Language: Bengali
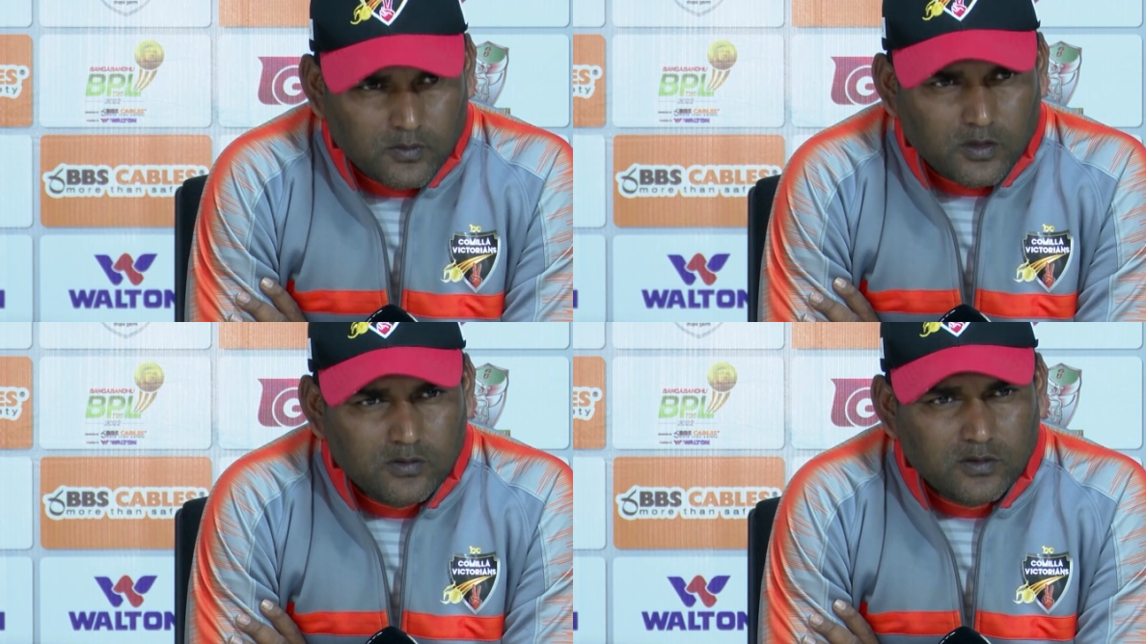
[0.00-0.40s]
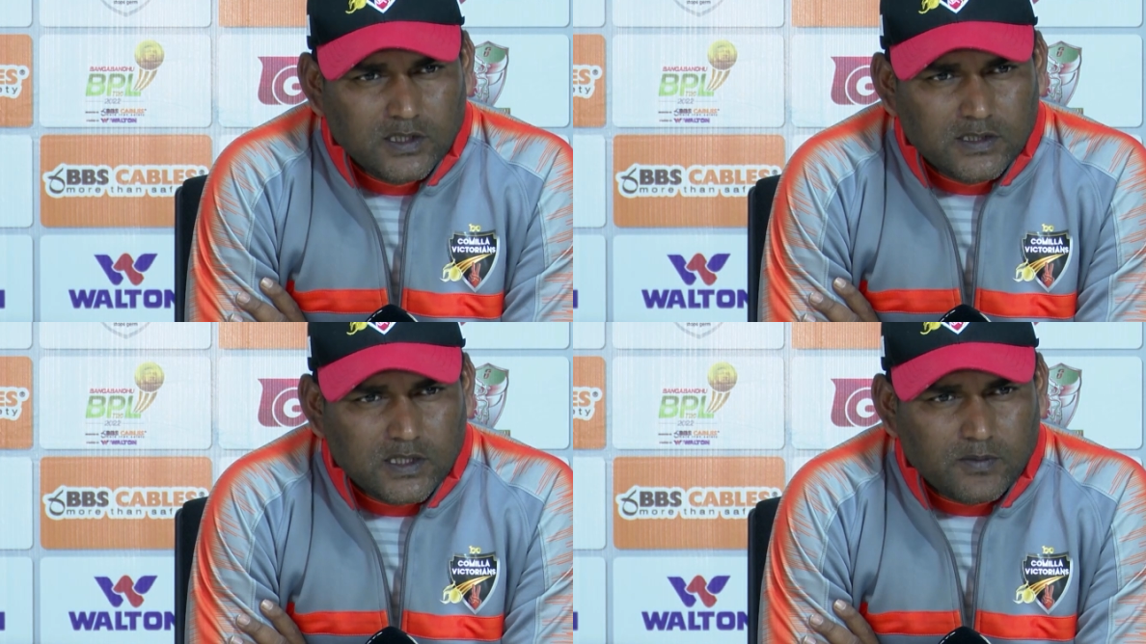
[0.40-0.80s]
মনোযোগ
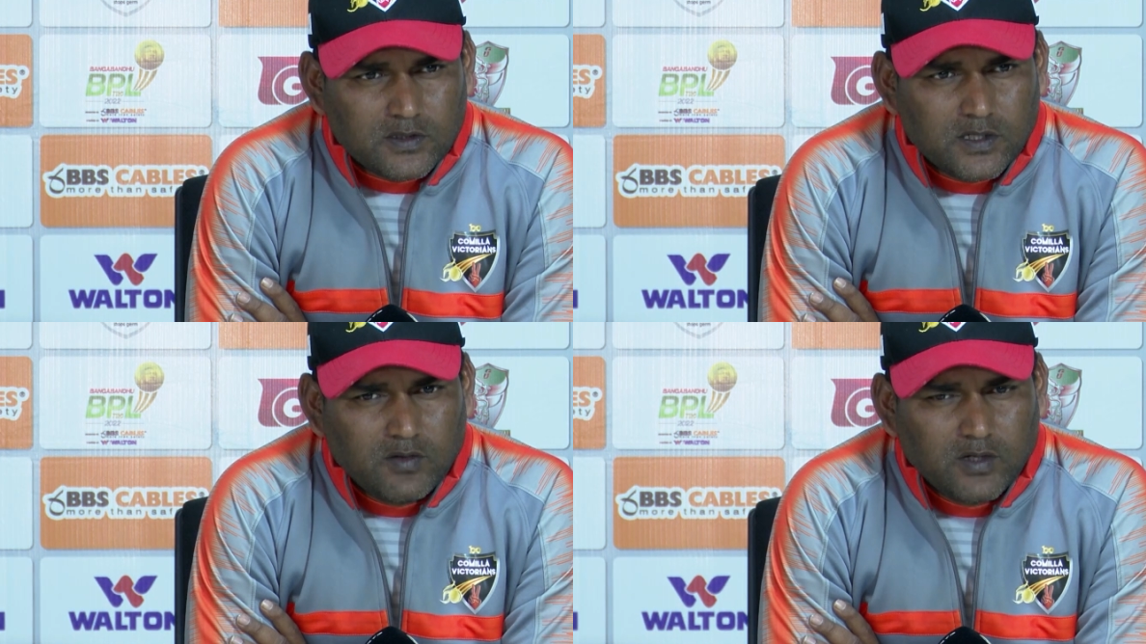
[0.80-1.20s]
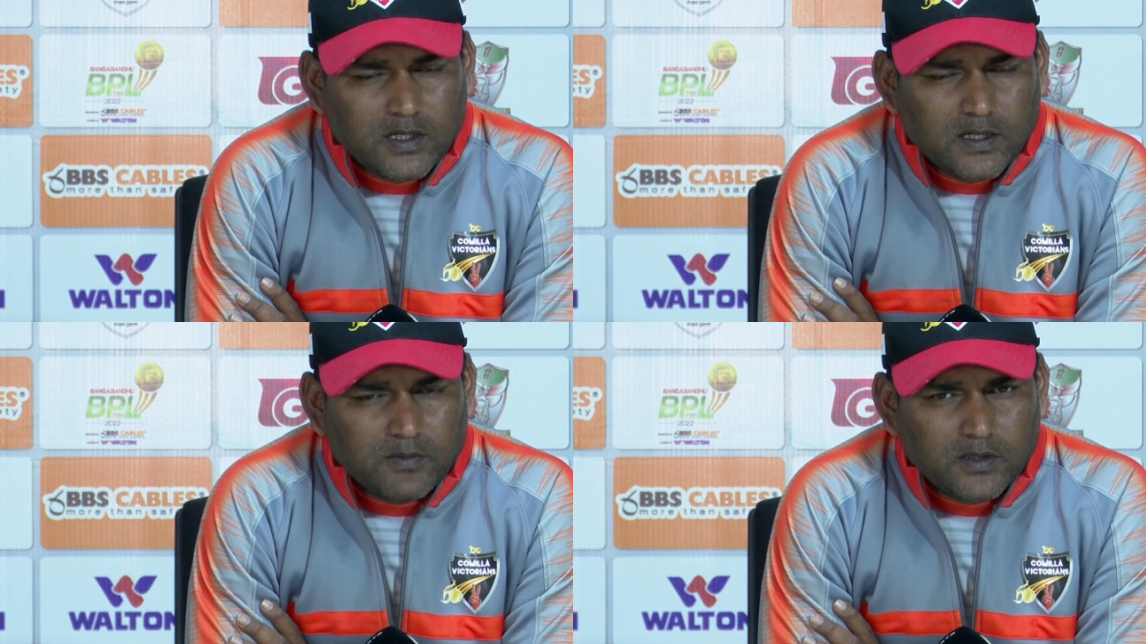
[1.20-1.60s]
দিয়েছিলাম আসলে এই
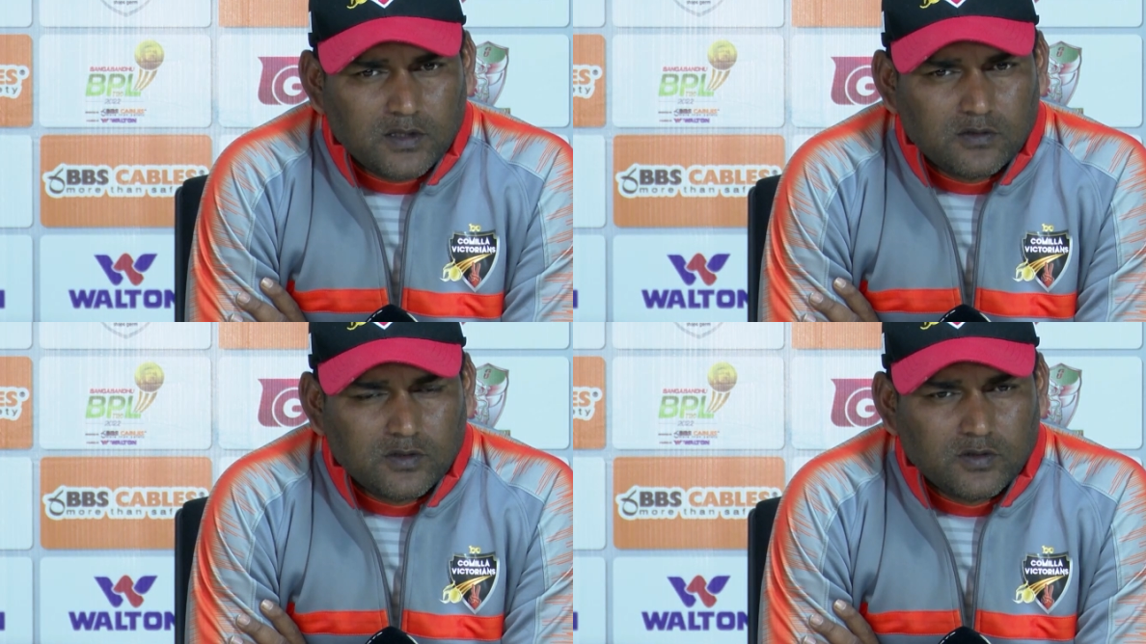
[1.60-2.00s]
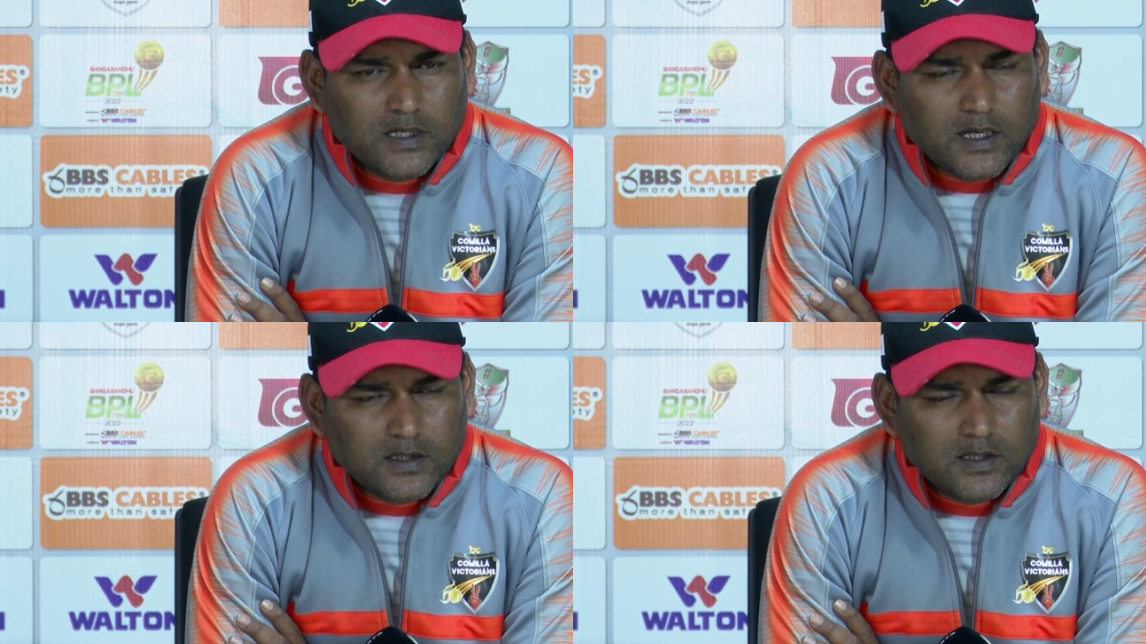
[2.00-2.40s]
উইকেটে আমাদের যদি
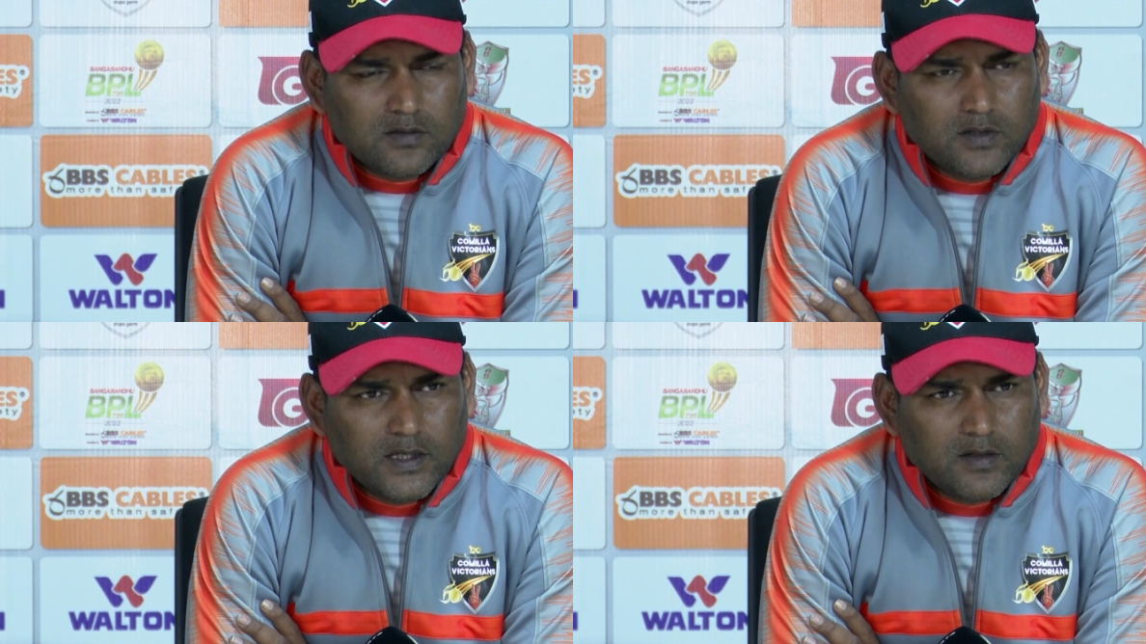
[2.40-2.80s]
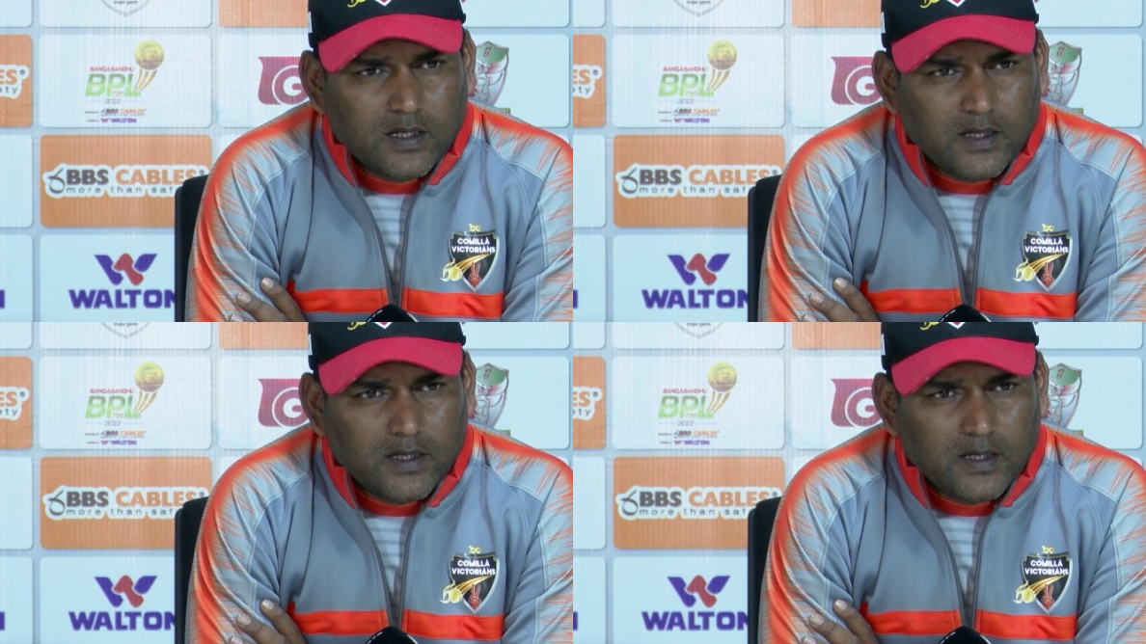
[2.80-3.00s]
উইকেট হাতে থাকতো এই